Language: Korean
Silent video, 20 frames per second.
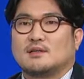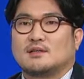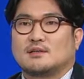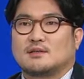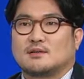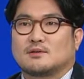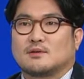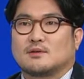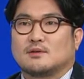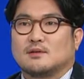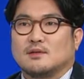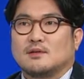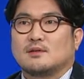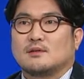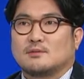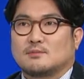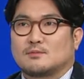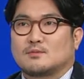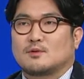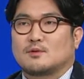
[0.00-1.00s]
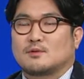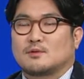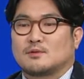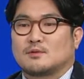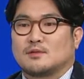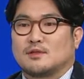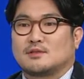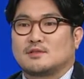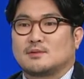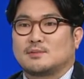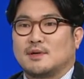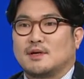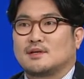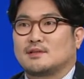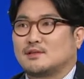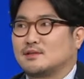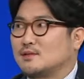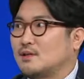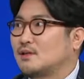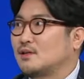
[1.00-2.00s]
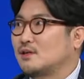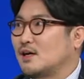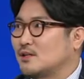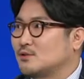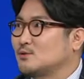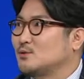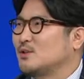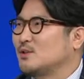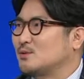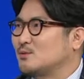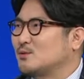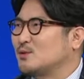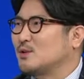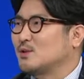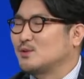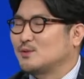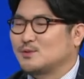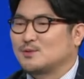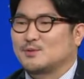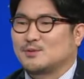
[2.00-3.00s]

그래서 또 열심히 해야겠다는 생각 가지고 있고요.